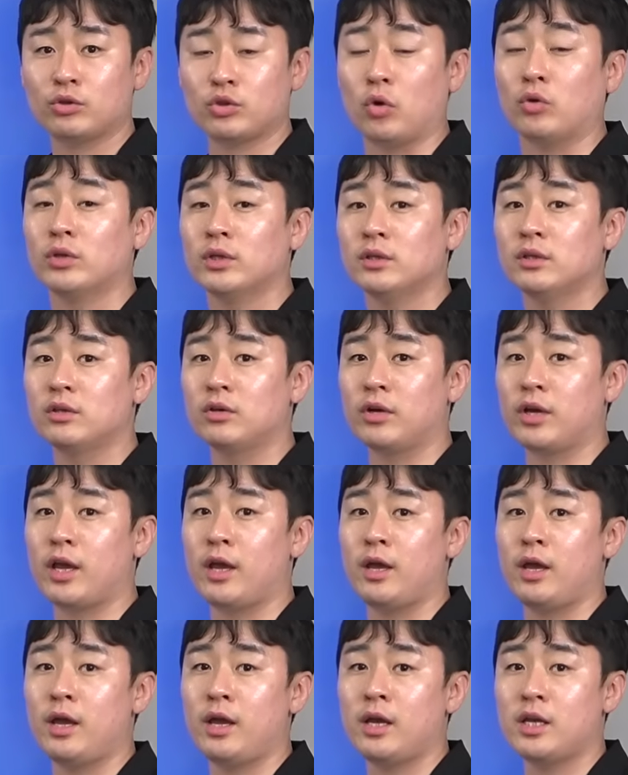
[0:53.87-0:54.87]
저는
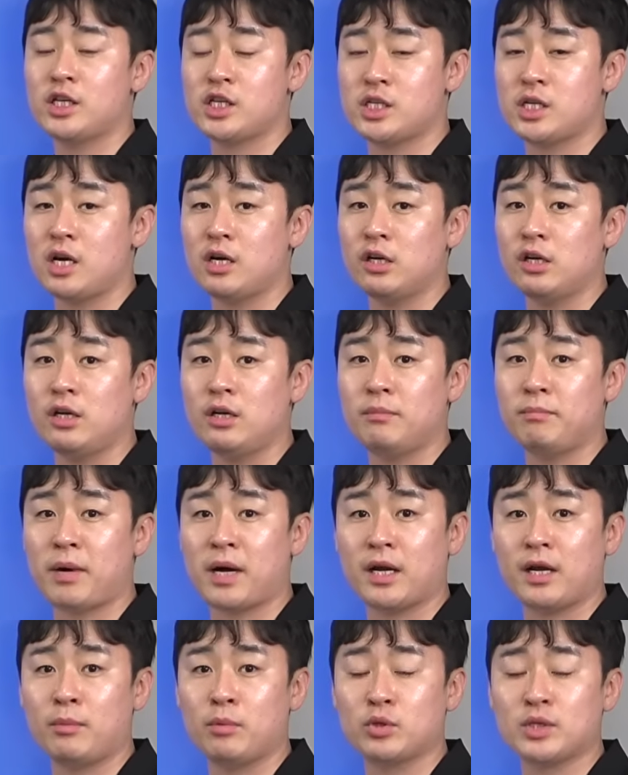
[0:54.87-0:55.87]
그렇게 시장을
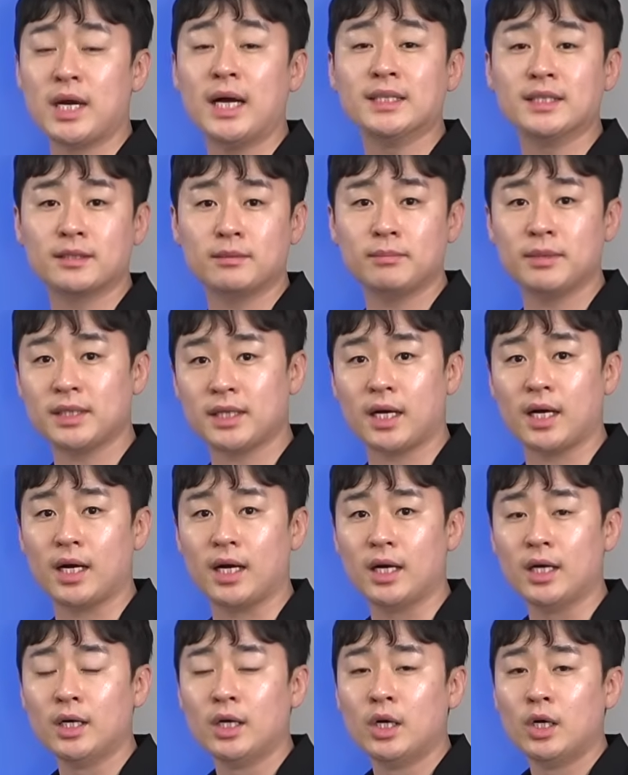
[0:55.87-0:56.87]
바라보지 않습니다.